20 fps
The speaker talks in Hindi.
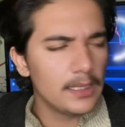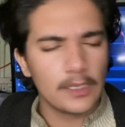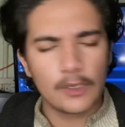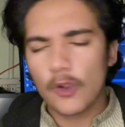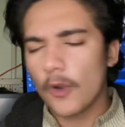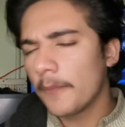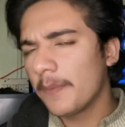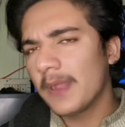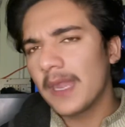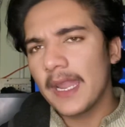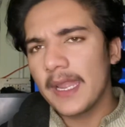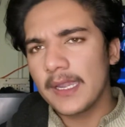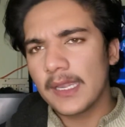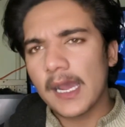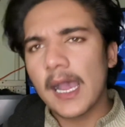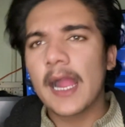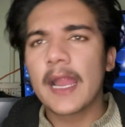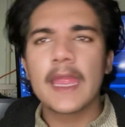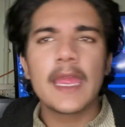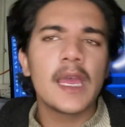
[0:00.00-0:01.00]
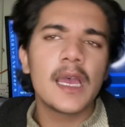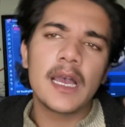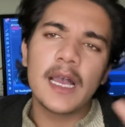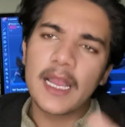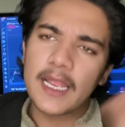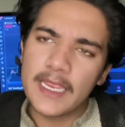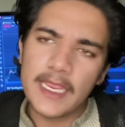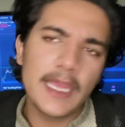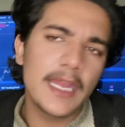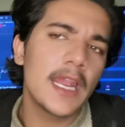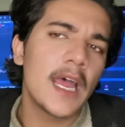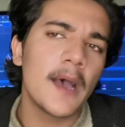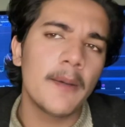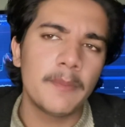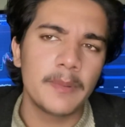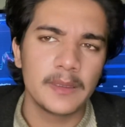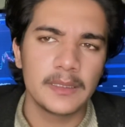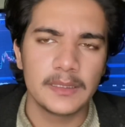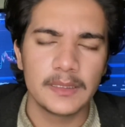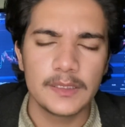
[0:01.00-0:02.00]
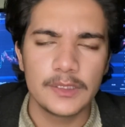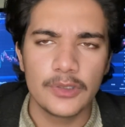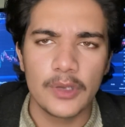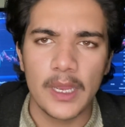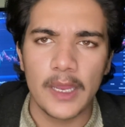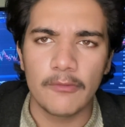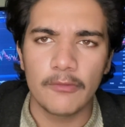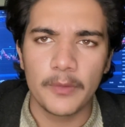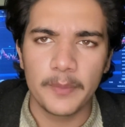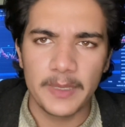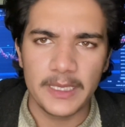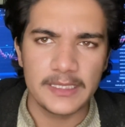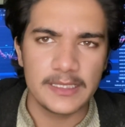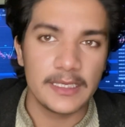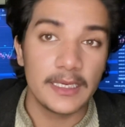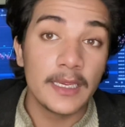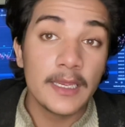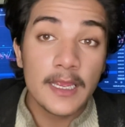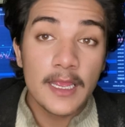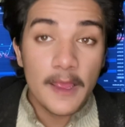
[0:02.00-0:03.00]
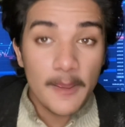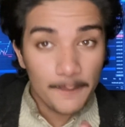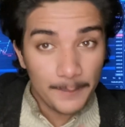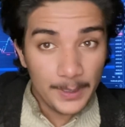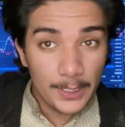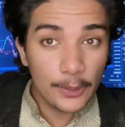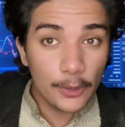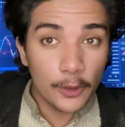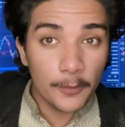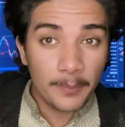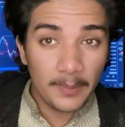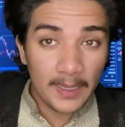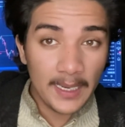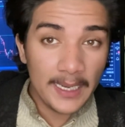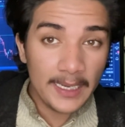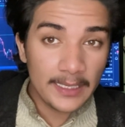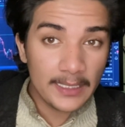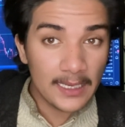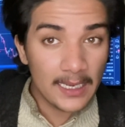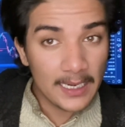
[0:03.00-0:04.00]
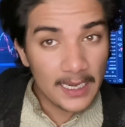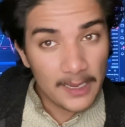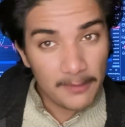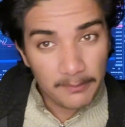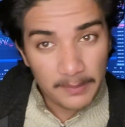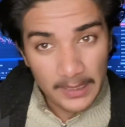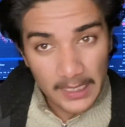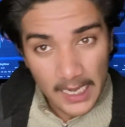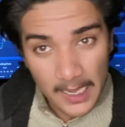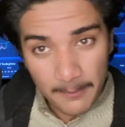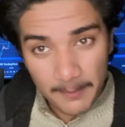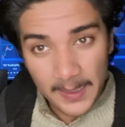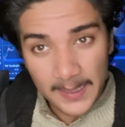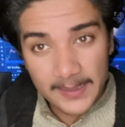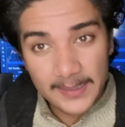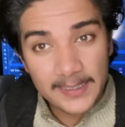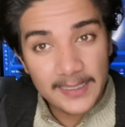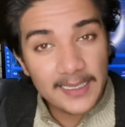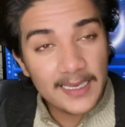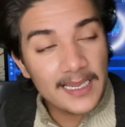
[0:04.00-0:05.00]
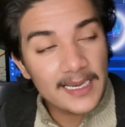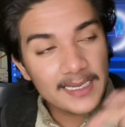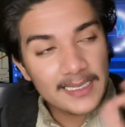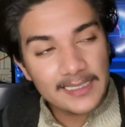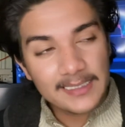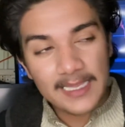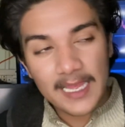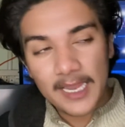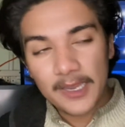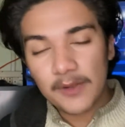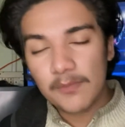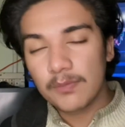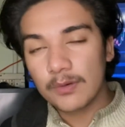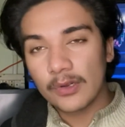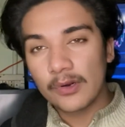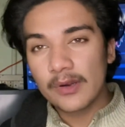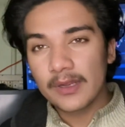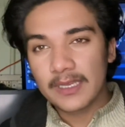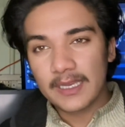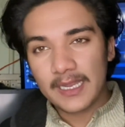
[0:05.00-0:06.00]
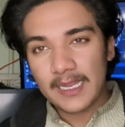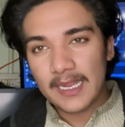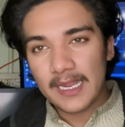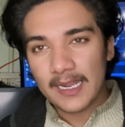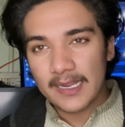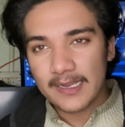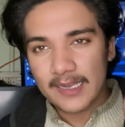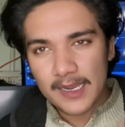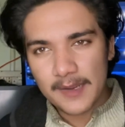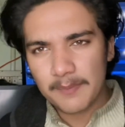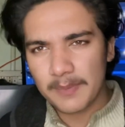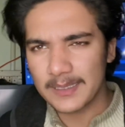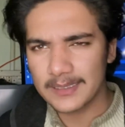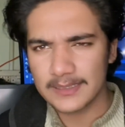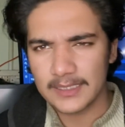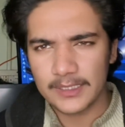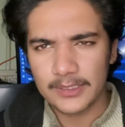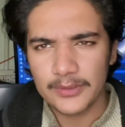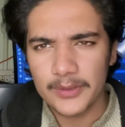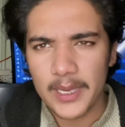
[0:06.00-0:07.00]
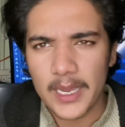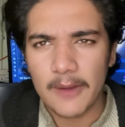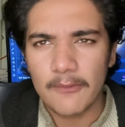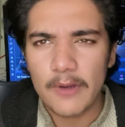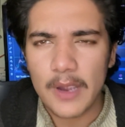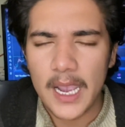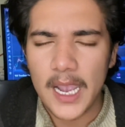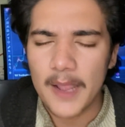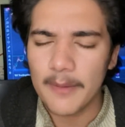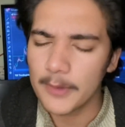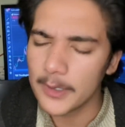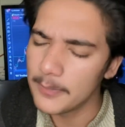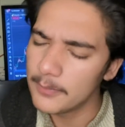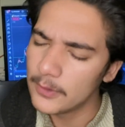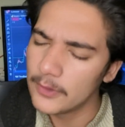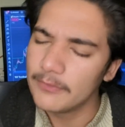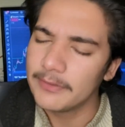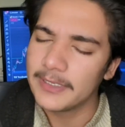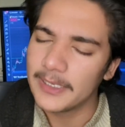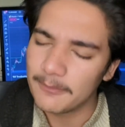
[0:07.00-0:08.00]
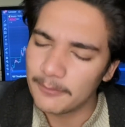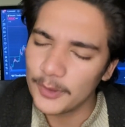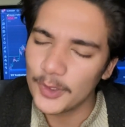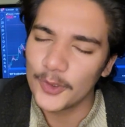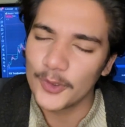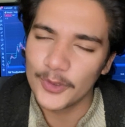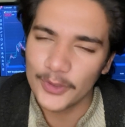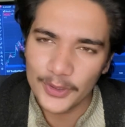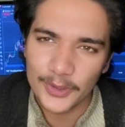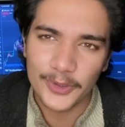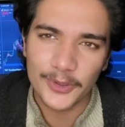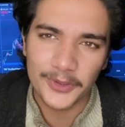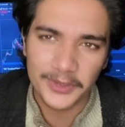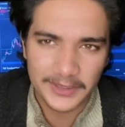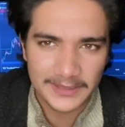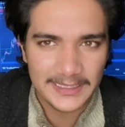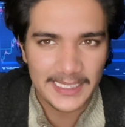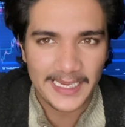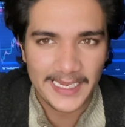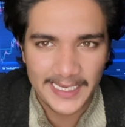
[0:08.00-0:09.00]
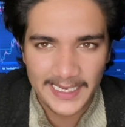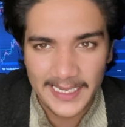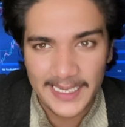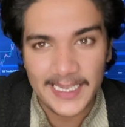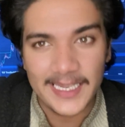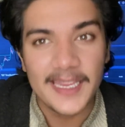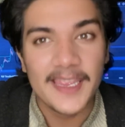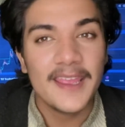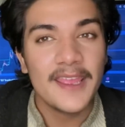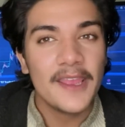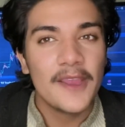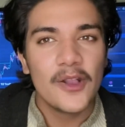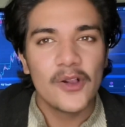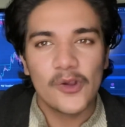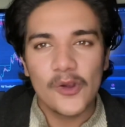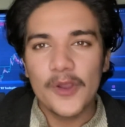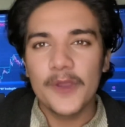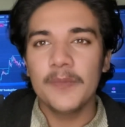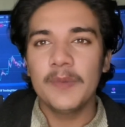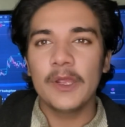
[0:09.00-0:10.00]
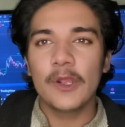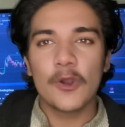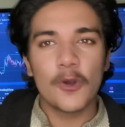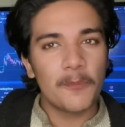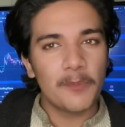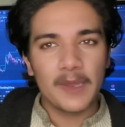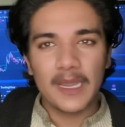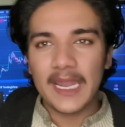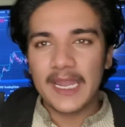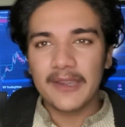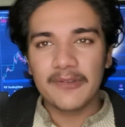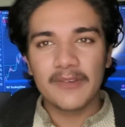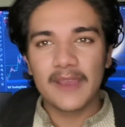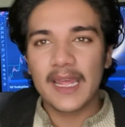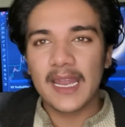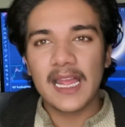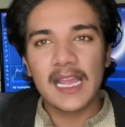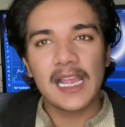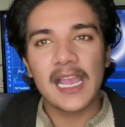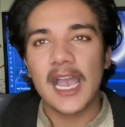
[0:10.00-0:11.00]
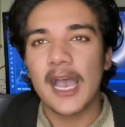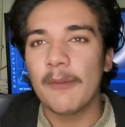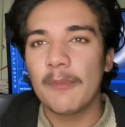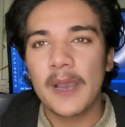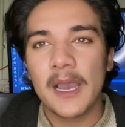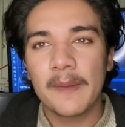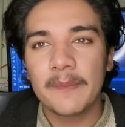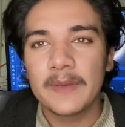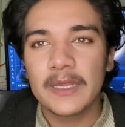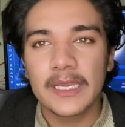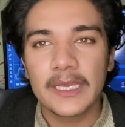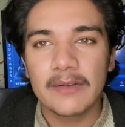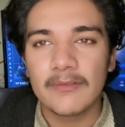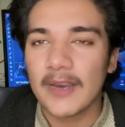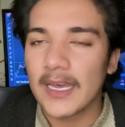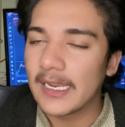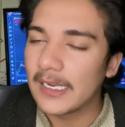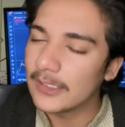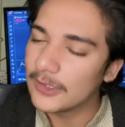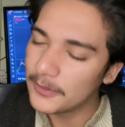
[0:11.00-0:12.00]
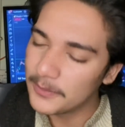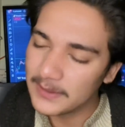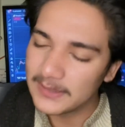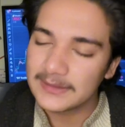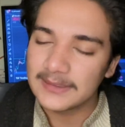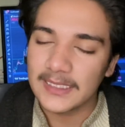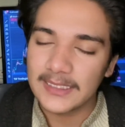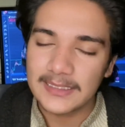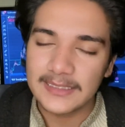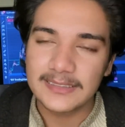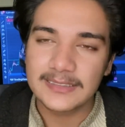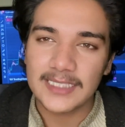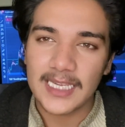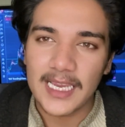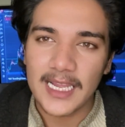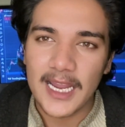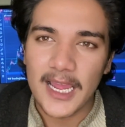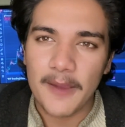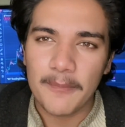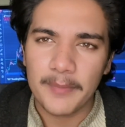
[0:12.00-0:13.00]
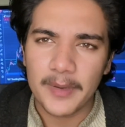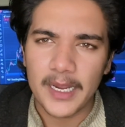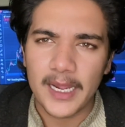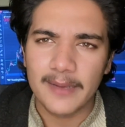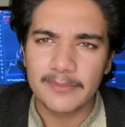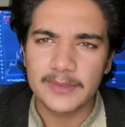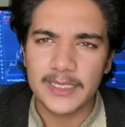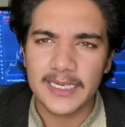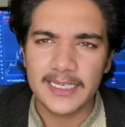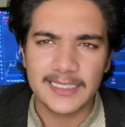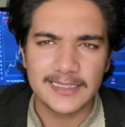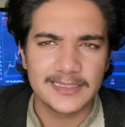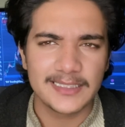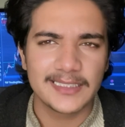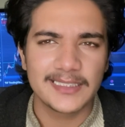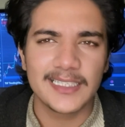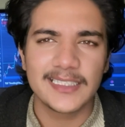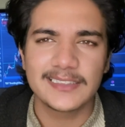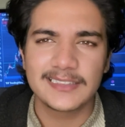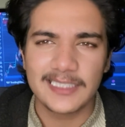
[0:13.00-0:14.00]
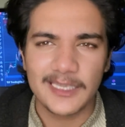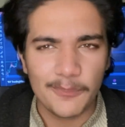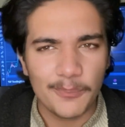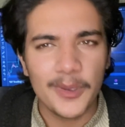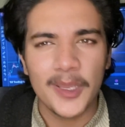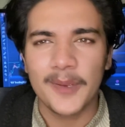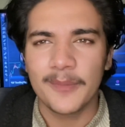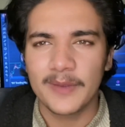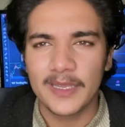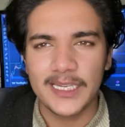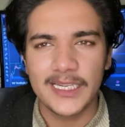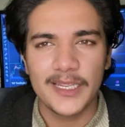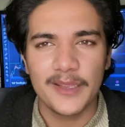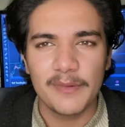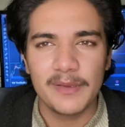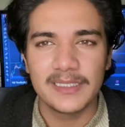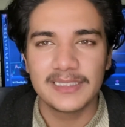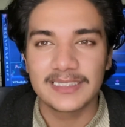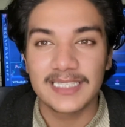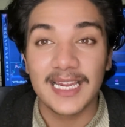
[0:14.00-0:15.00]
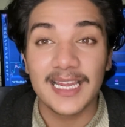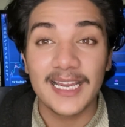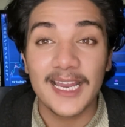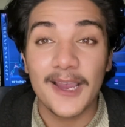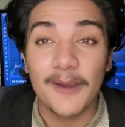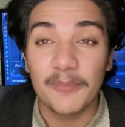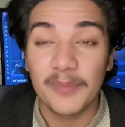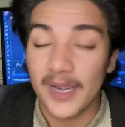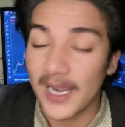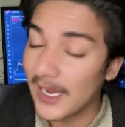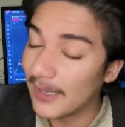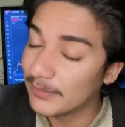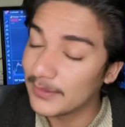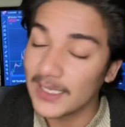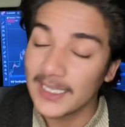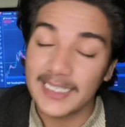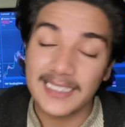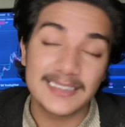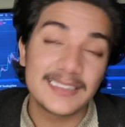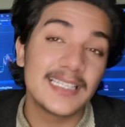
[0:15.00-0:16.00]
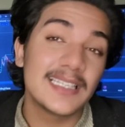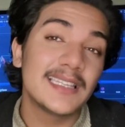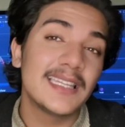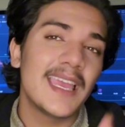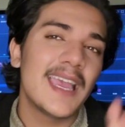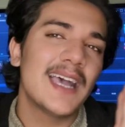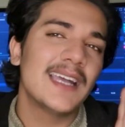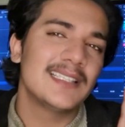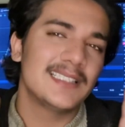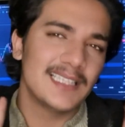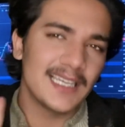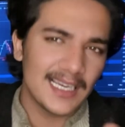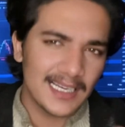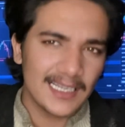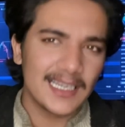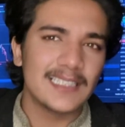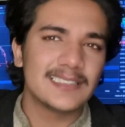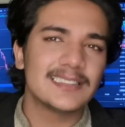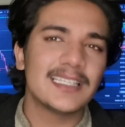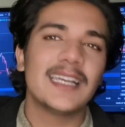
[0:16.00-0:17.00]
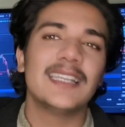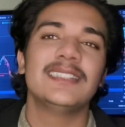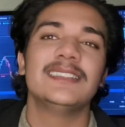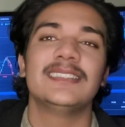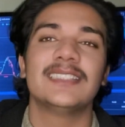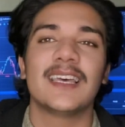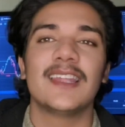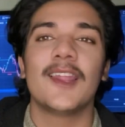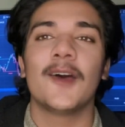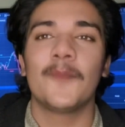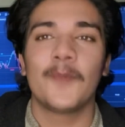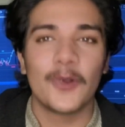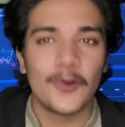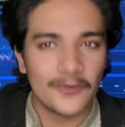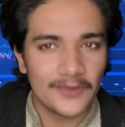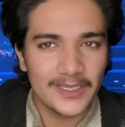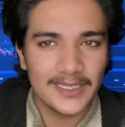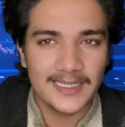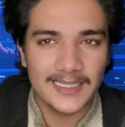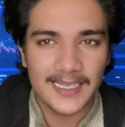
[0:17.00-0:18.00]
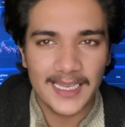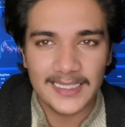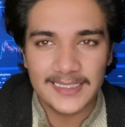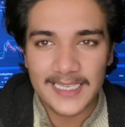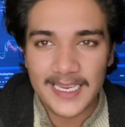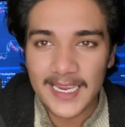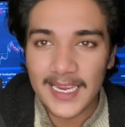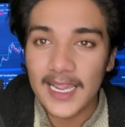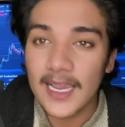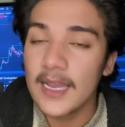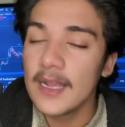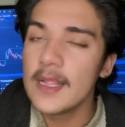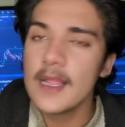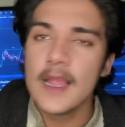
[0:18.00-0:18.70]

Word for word: कॉपीराइट आ गया अगेन आप जो है वो भेजें फिर कॉपीराइट आ गया फिर आप एडिट करके देन अपलोड करें हंड्रेड परसेंट जो है वो आपकी मूवी अपलोड हो जाएगी कोई भी कॉपीराइट वगैरह काम आपने करवाना है तो मेरे साथ इंस्टाग्राम पर रबता कर सकते हैं सीपीएम के लिए भी इंस्टाग्राम पर रबता कर सकते हैं अच्छा खासा इनशाला प्रॉफिट दिया जाएगा